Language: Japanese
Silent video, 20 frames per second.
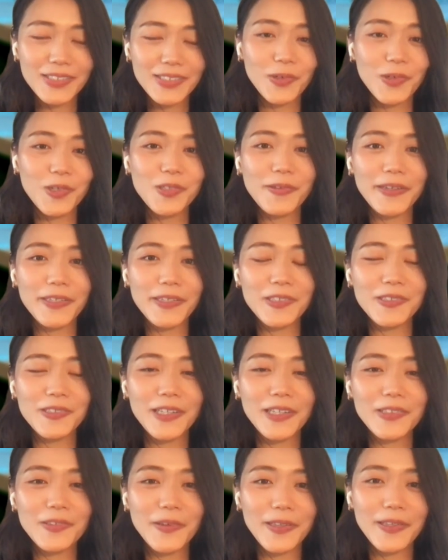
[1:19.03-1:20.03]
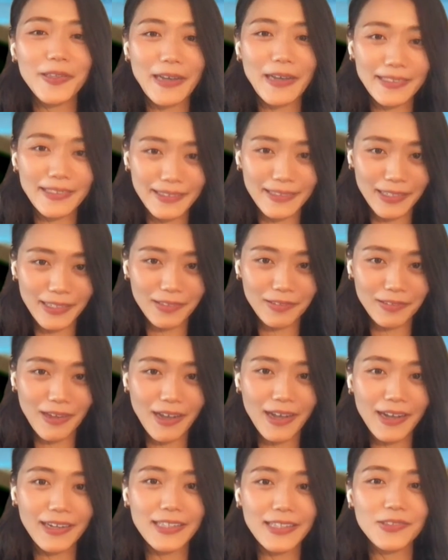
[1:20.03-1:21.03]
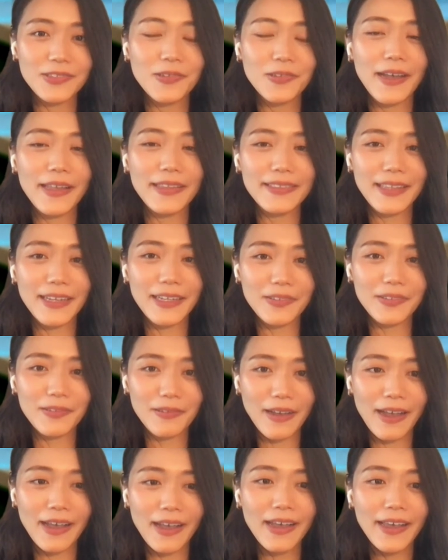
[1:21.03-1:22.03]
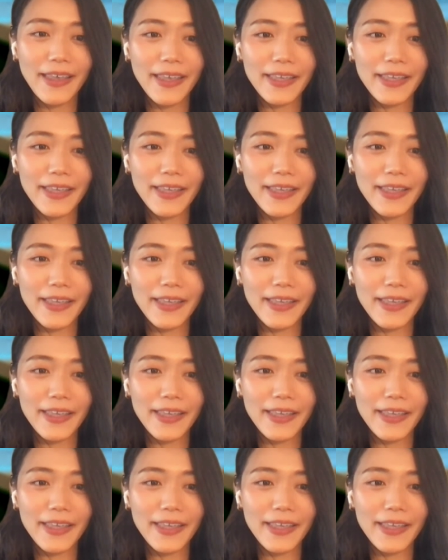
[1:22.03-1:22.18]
そこには Q&A があったりとか、画像があったりとか、